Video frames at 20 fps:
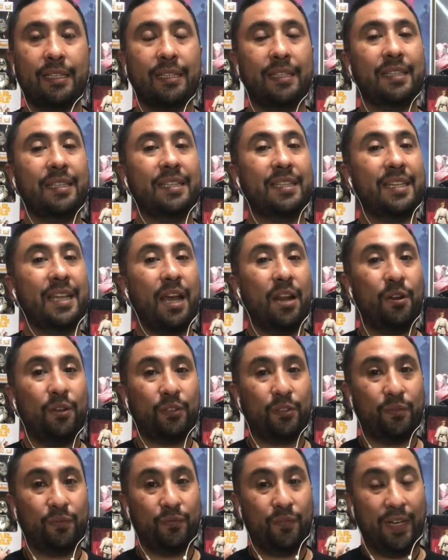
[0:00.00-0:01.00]
ni a
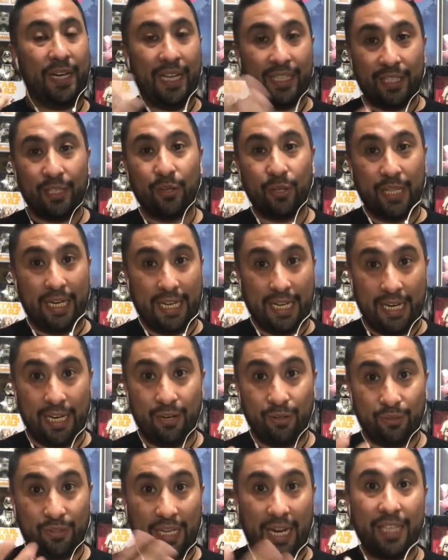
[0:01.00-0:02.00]
los fanáticos del
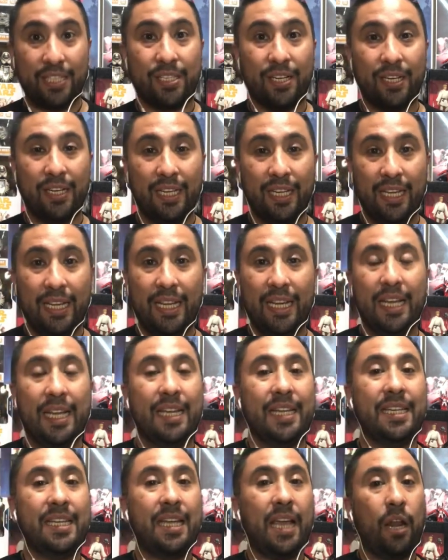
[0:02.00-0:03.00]
género slasher,
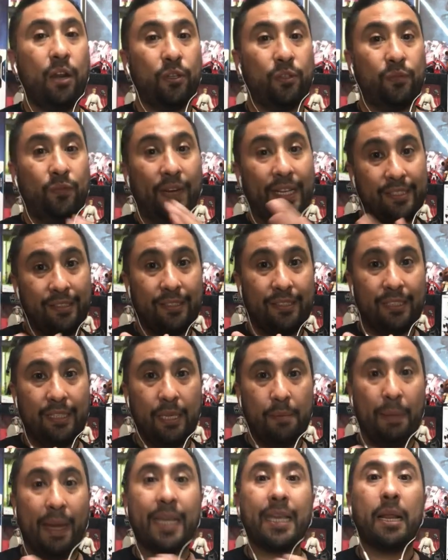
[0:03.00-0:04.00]
ni a los fans
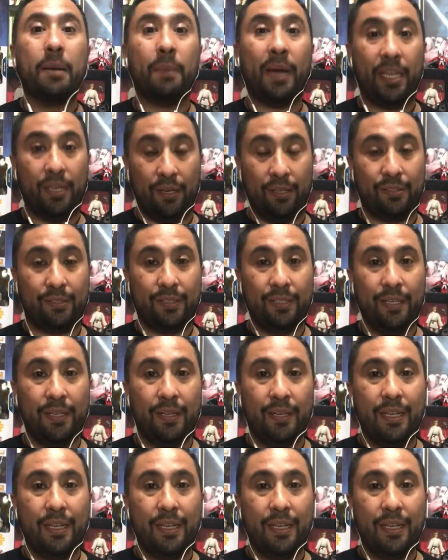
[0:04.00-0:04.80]
de Michael Myers.